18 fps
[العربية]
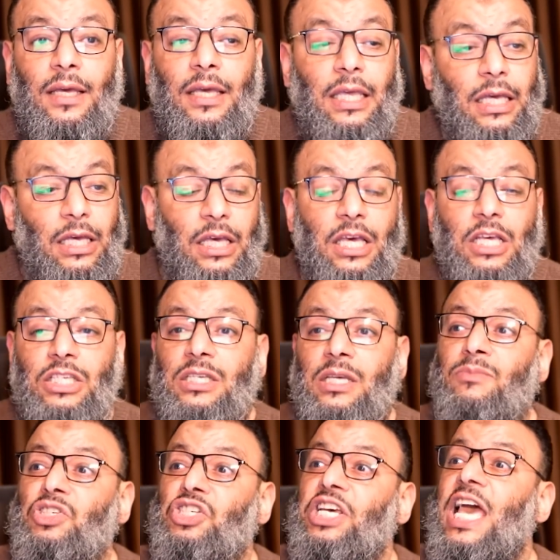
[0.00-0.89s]
القصه
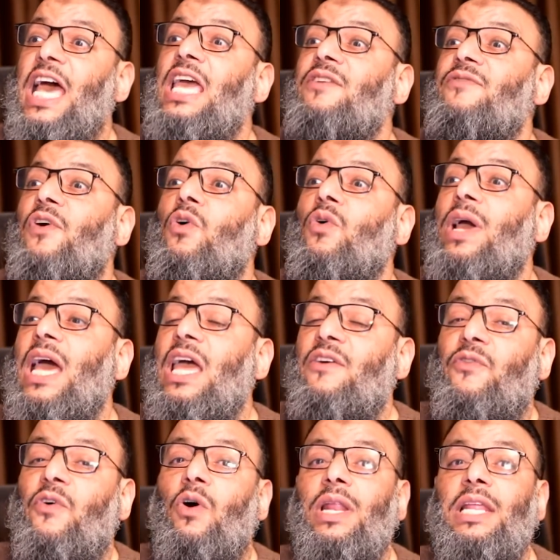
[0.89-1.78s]
مش كيف
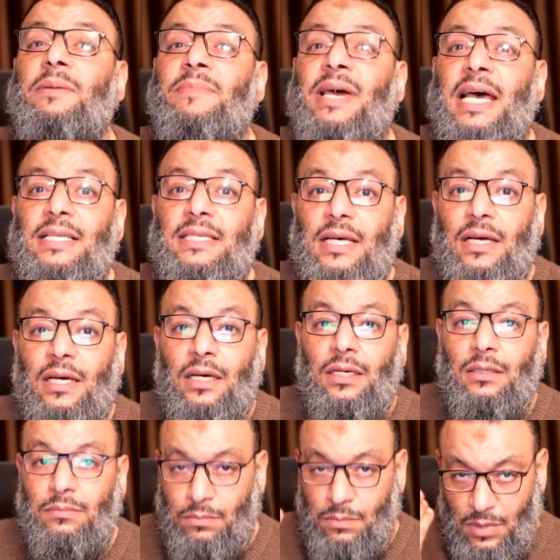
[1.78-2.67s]
وكيف ولماذا
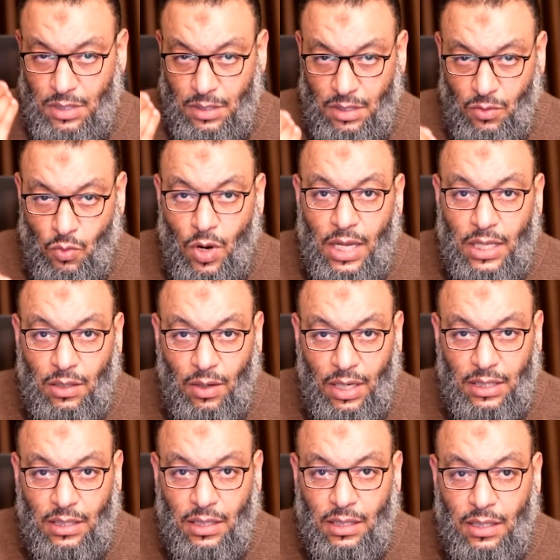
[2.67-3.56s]
واحده
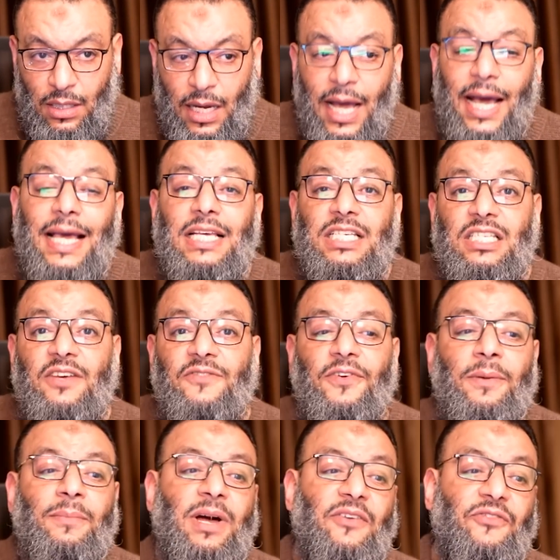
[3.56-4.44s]
واحده عايز
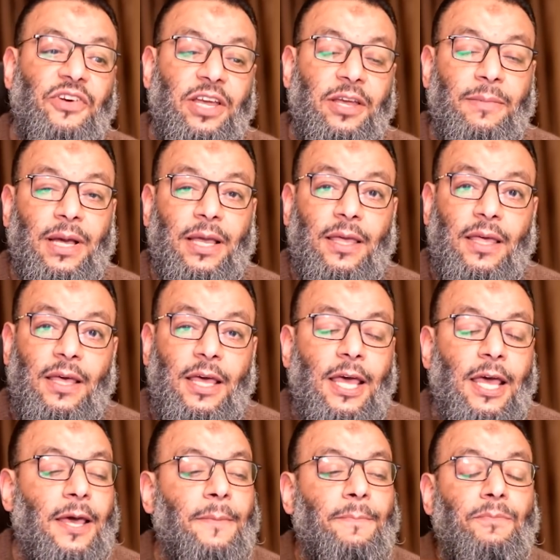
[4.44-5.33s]
تفهم أين خطأ النبي؟
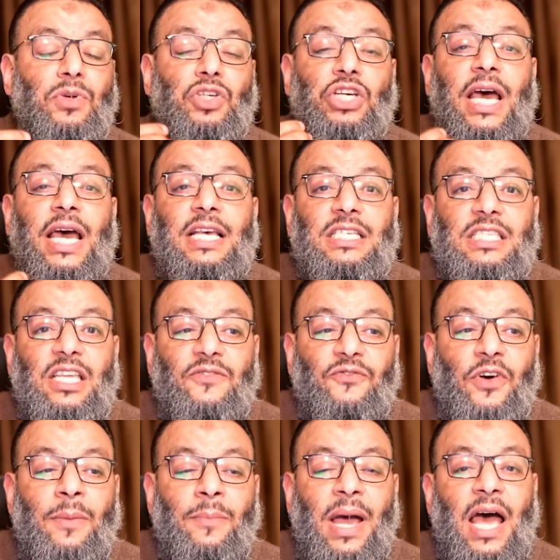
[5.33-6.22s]
أين مش خطأ؟ عايز
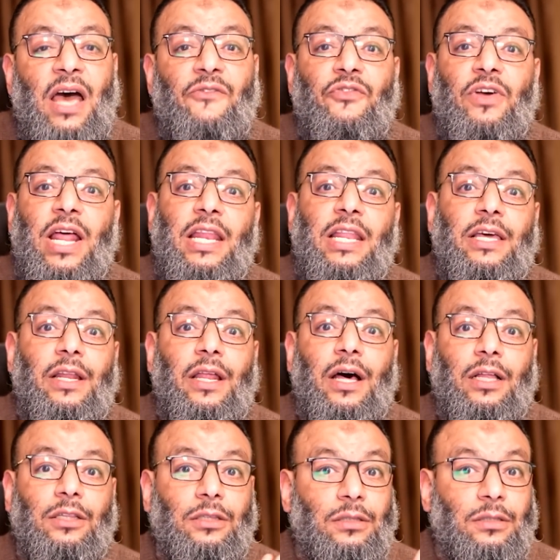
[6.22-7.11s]
تفهم هقفل عليك
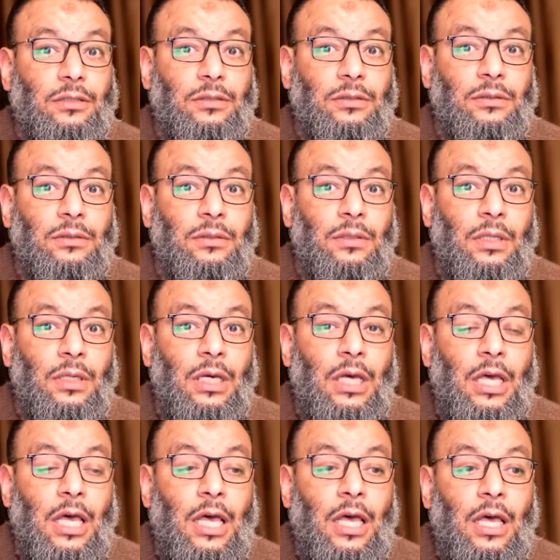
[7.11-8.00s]
الخط
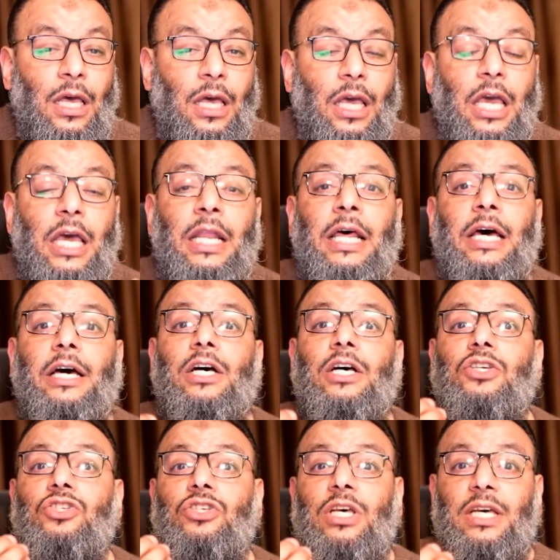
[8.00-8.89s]
هنا
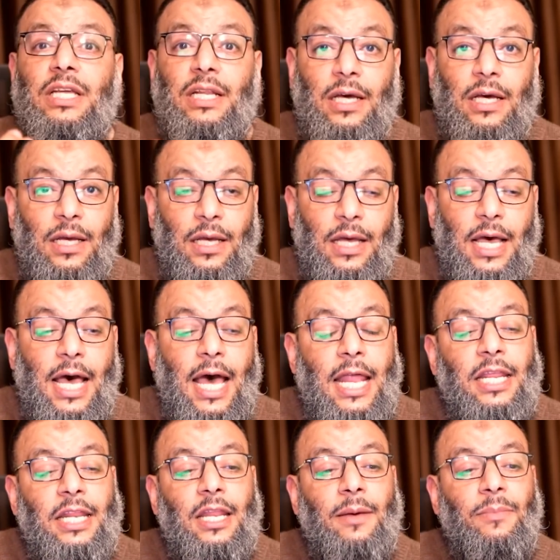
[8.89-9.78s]
القصة هنا لا لا
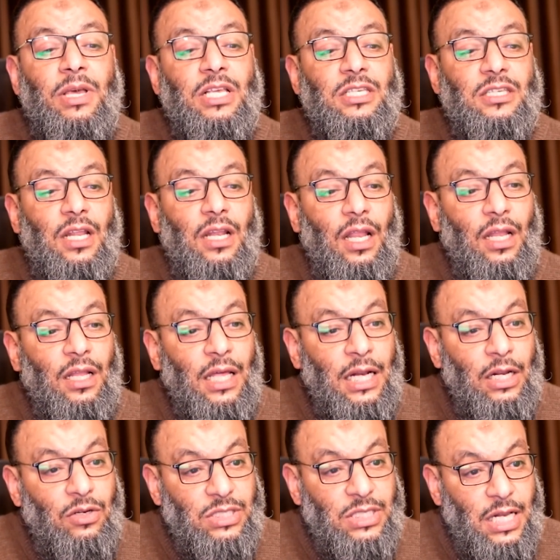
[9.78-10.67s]
هل النبي صلى الله
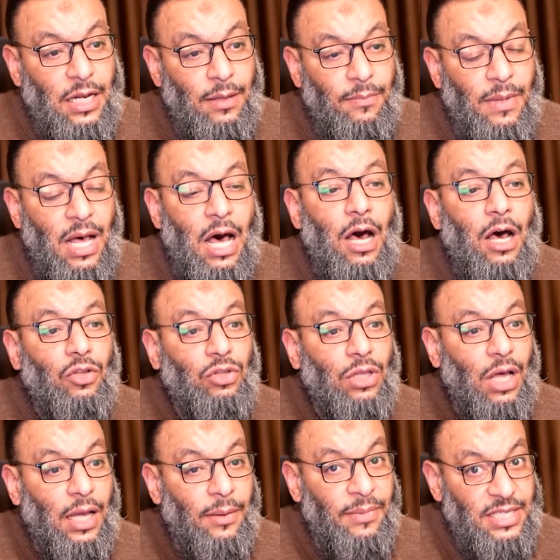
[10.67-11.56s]
عليه وسلم
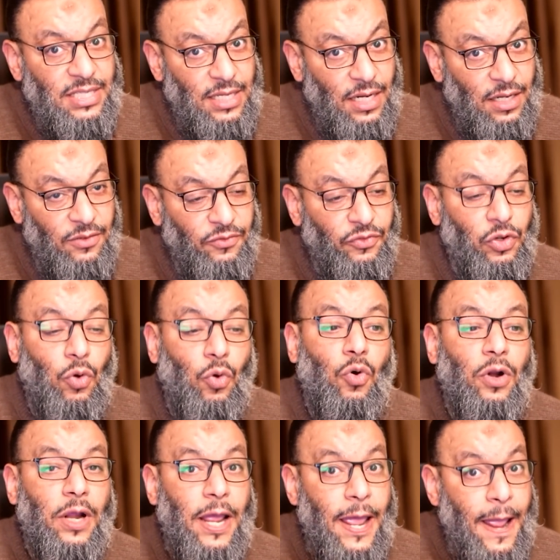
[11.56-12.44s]
أخطأ مثلا في
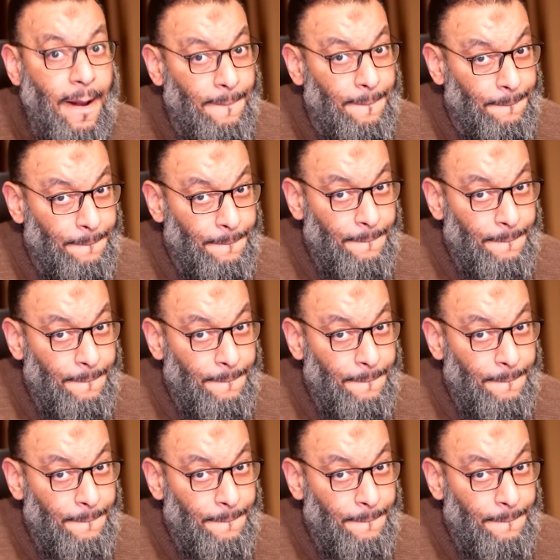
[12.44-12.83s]
القرآن